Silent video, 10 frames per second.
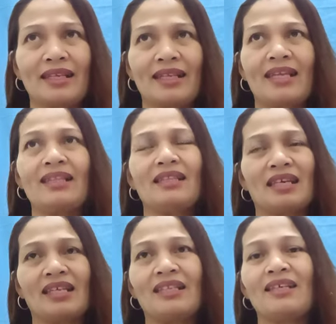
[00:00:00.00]
and
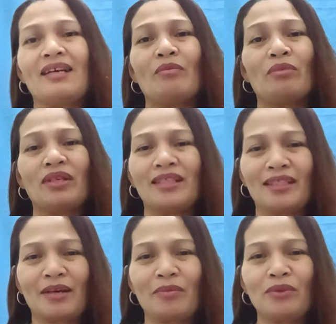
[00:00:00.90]
then,
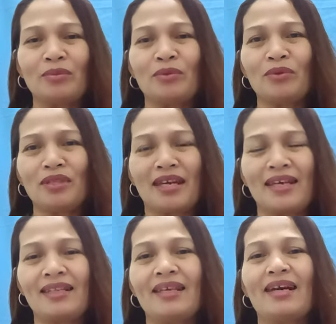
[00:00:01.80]
pagkatapos po
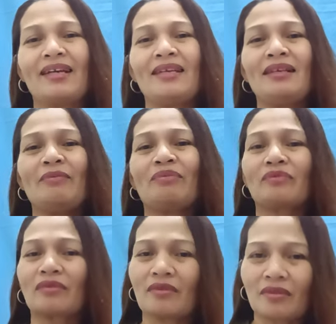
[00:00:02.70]
niyan ay
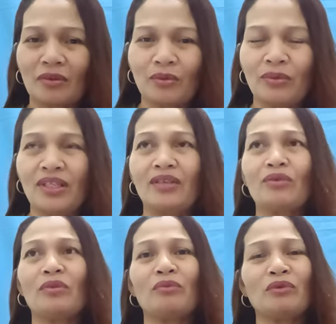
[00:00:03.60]
kukuhanin
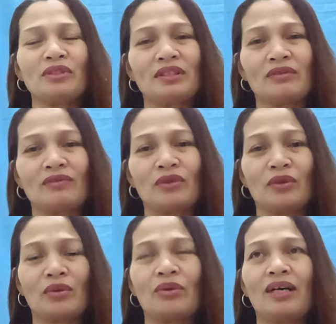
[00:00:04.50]
ko na po yung cellphone
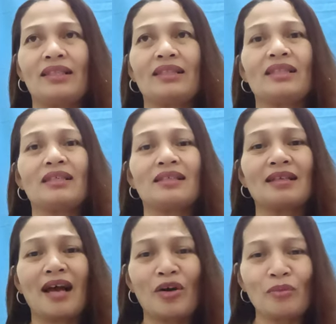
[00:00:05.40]
ko at
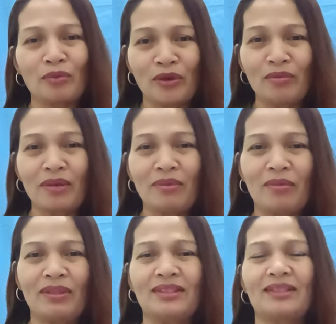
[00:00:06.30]
ako po ay
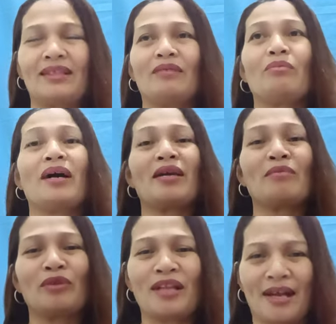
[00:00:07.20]
magbabasa ng
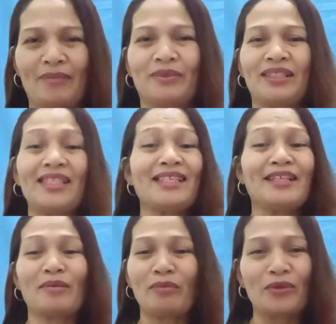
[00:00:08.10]
Bible apps. Hindi
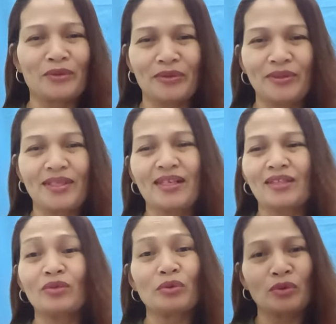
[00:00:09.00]
na po yung
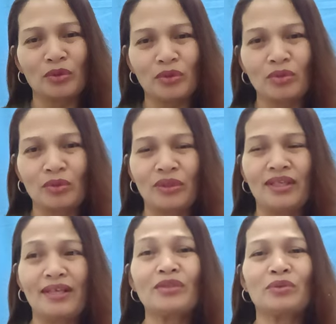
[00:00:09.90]
tuloy-tuloy
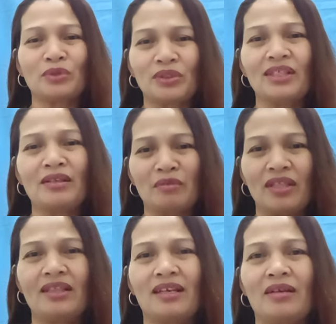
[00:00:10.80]
na social
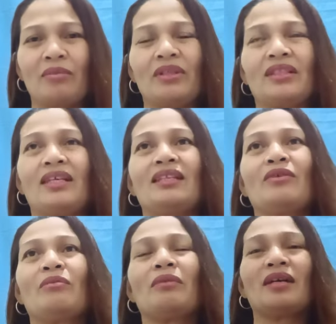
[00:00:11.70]
media kapatid.
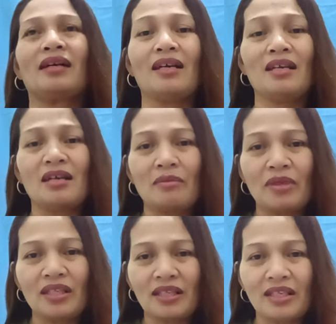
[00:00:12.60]
Kumbaga,
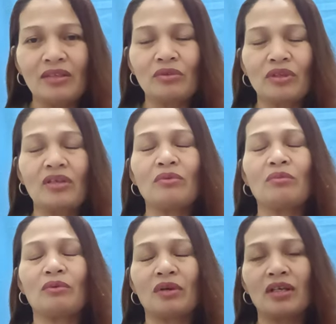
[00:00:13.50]
binigyan ko na yung
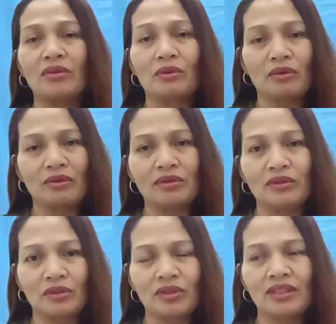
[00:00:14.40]
puwang yung
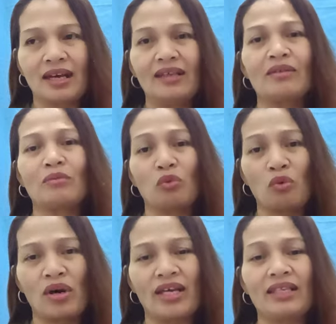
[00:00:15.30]
Diyos sa aking
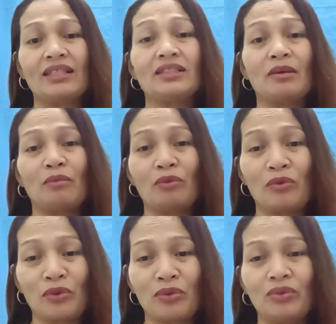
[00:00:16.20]
buhay na siya po
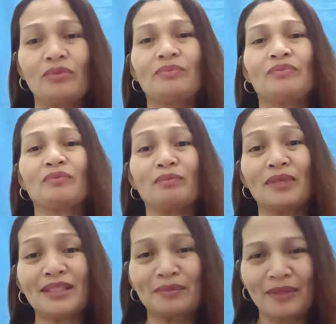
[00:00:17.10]
yung
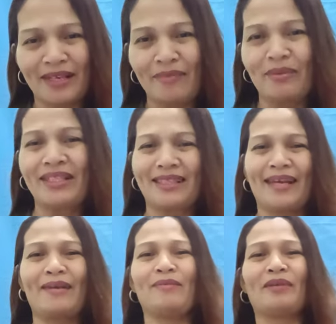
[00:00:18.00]
mas maraming
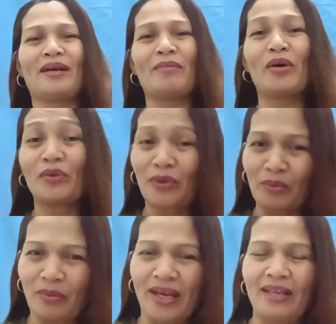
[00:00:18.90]
time na
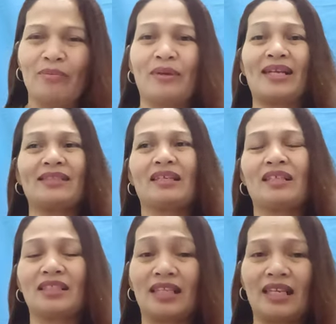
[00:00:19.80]
ma-occupied para sa
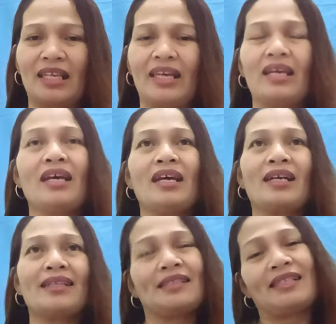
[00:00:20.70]
aking sarili.
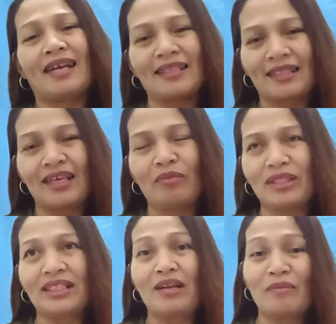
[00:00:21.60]
Kasi dati,
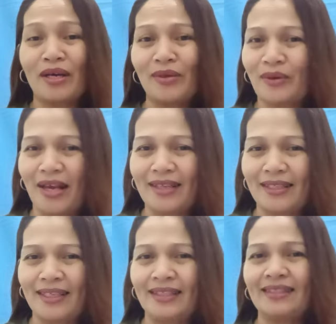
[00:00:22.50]
mas lamang yung
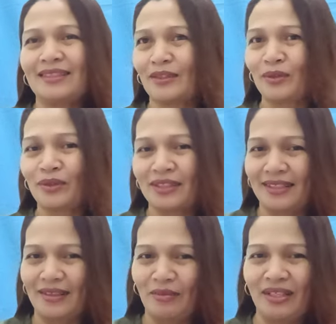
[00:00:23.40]
aking
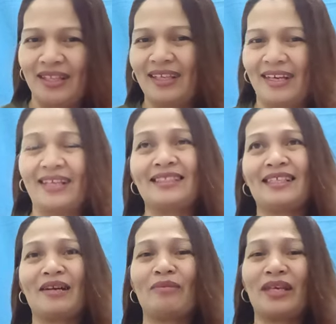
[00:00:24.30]
social media. Kasi
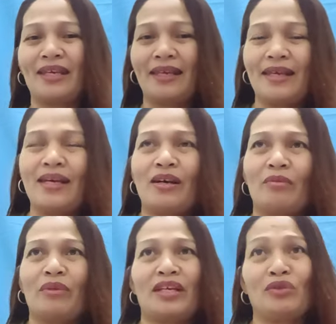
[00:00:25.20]
nga may,
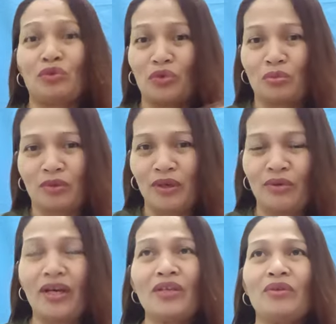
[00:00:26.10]
may YouTube
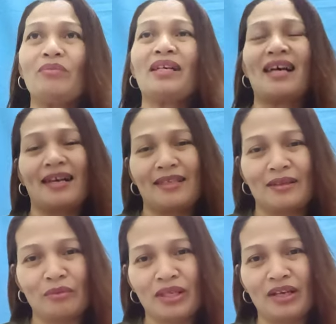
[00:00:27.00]
ako. Ngayon,
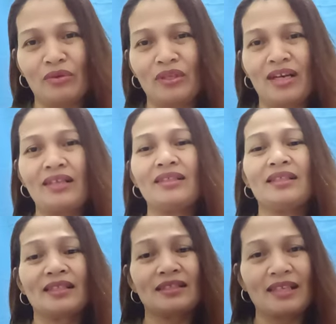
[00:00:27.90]
mag-aayag man ako ng
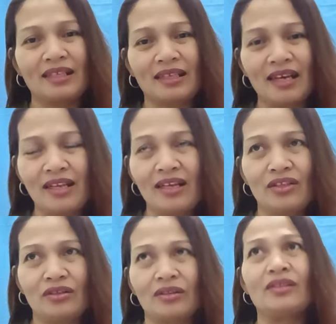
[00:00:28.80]
salita ng
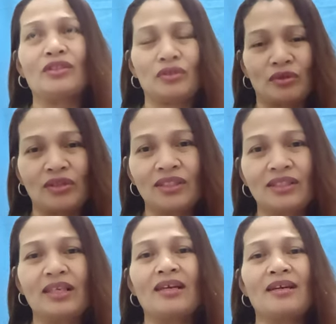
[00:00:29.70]

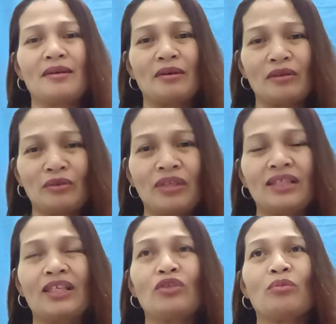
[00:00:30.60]
Diyos.
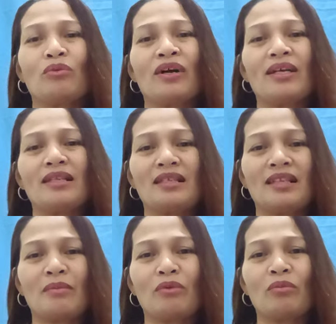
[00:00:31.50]
Ngunit ito po ay hindi
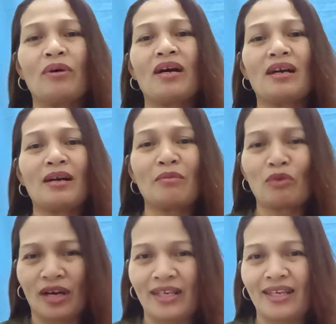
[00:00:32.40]
na po pang
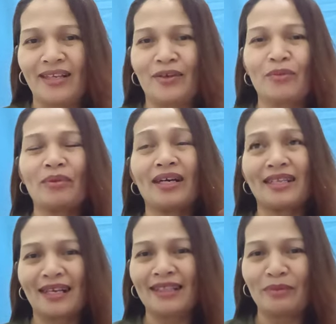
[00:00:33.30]
kabuhayan. Kumbaga
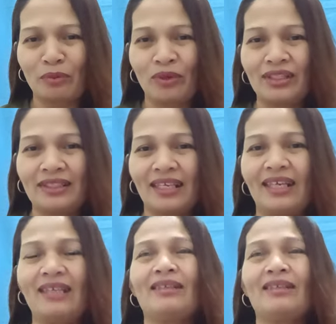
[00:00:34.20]
dati po kasi,